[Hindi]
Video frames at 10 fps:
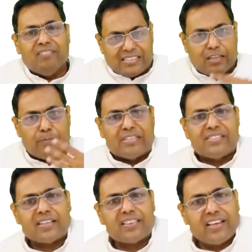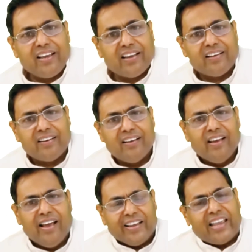वैसे बन सकते हैं
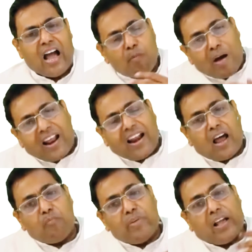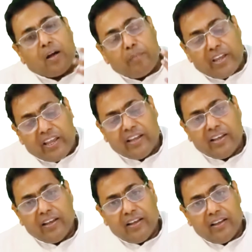क्या हमारा नाम भी कभी
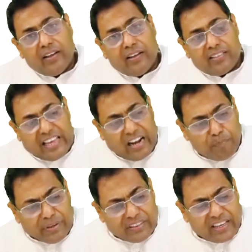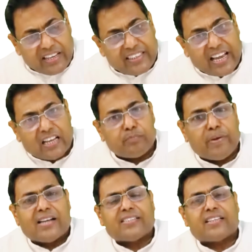तेरा पंथ के इतिहास में
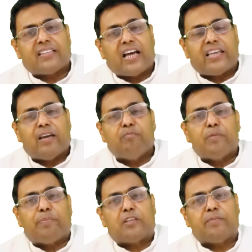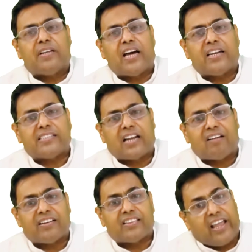आ सकता है कि हम भी प्रतिमाधारी
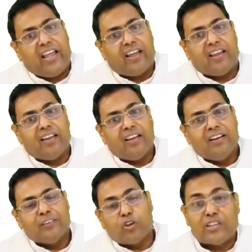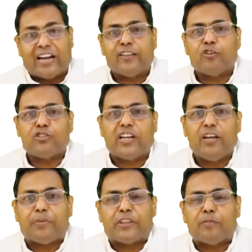श्रावक थे तो जाने तो
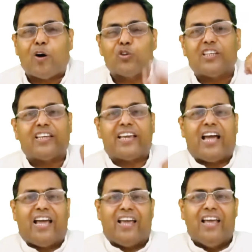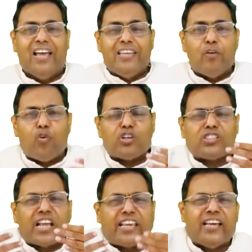सर प्रतिमा होती क्या है ये वो
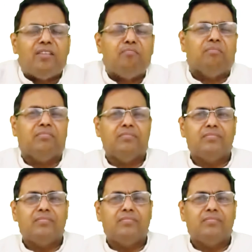संयम